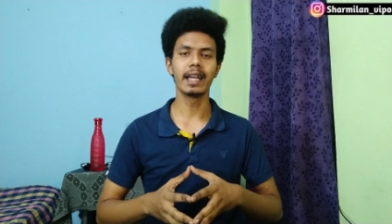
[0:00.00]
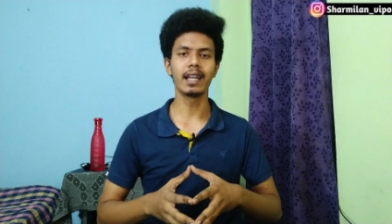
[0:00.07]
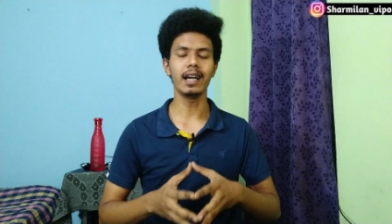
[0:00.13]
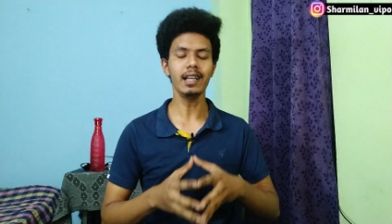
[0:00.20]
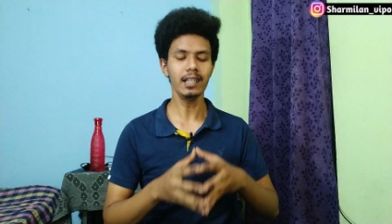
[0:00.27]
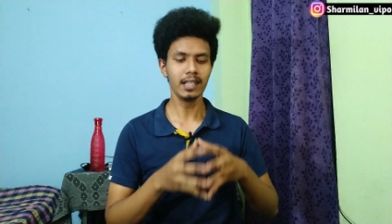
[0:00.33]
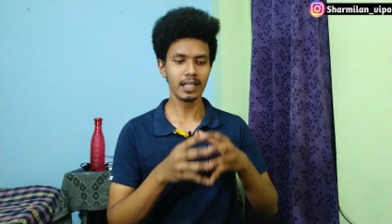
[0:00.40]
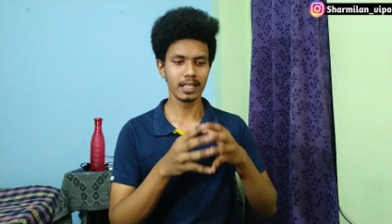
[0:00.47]

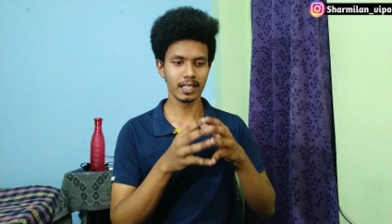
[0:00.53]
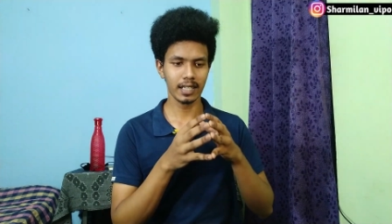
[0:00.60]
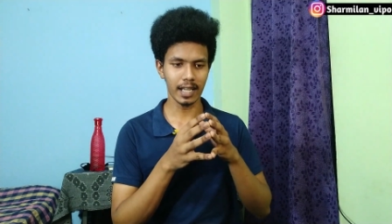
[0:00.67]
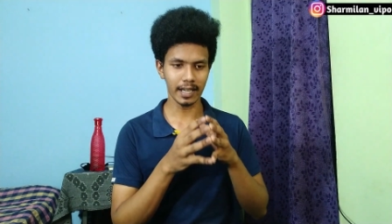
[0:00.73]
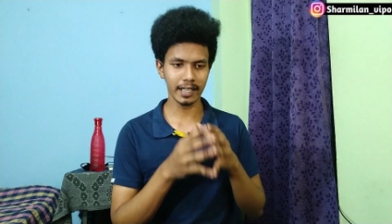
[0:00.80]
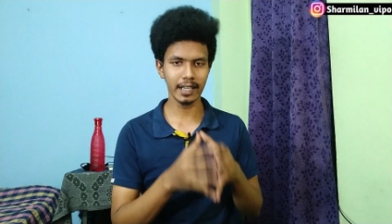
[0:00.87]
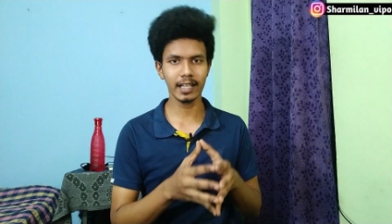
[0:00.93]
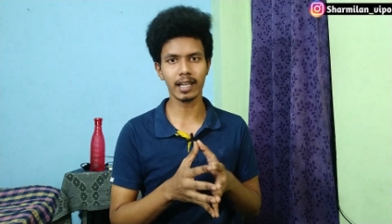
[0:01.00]
ஏன்னா
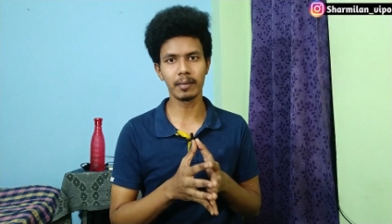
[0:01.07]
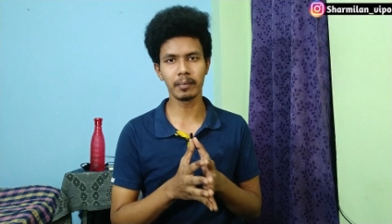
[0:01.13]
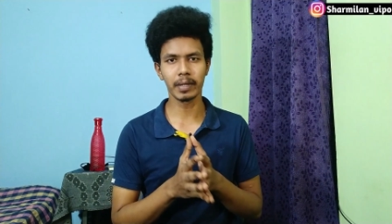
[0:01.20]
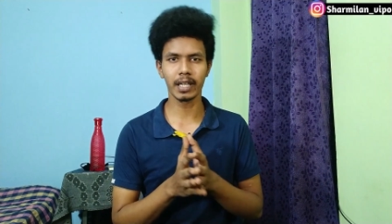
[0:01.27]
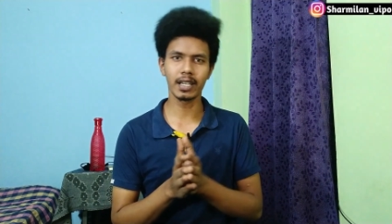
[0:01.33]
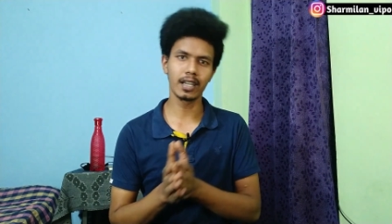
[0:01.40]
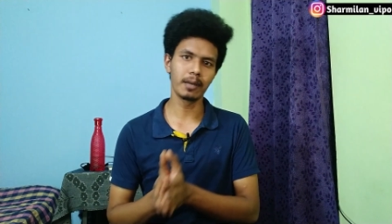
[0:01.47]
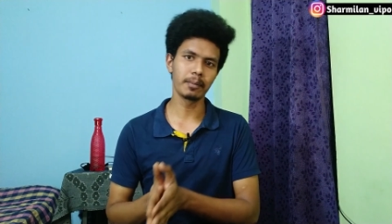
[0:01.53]
நிறைய
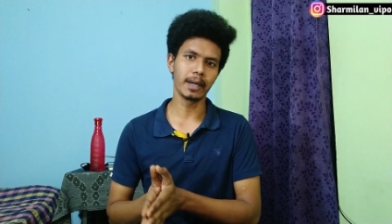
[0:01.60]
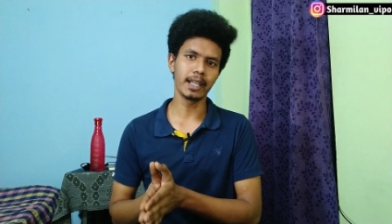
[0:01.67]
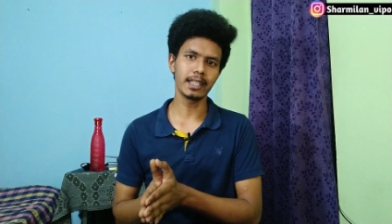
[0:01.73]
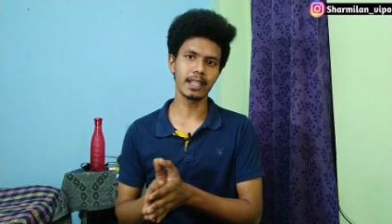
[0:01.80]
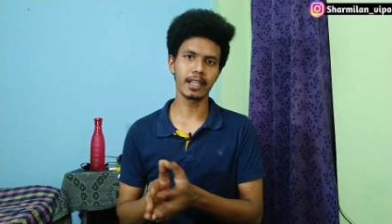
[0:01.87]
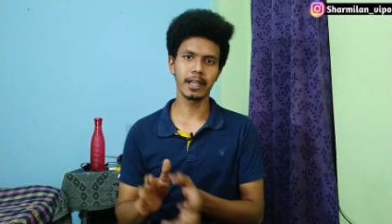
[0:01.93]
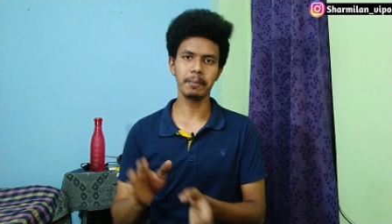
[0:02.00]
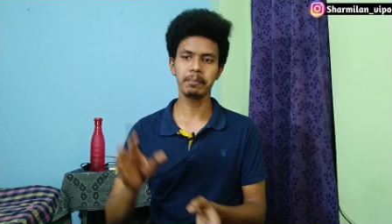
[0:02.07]
கம்பெனியில நான்
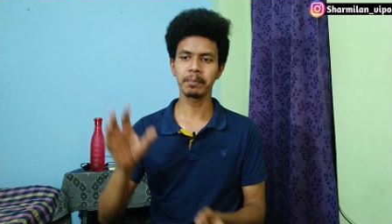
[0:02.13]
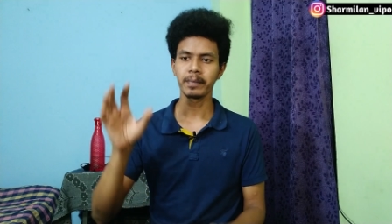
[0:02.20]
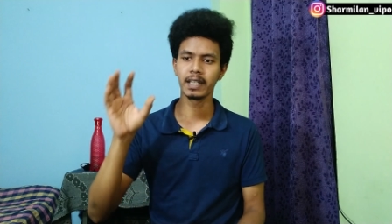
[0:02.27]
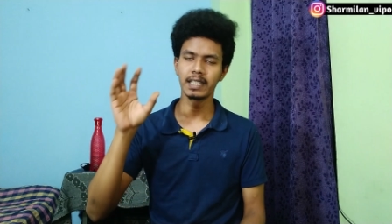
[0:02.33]
பார்த்துருக்கேன்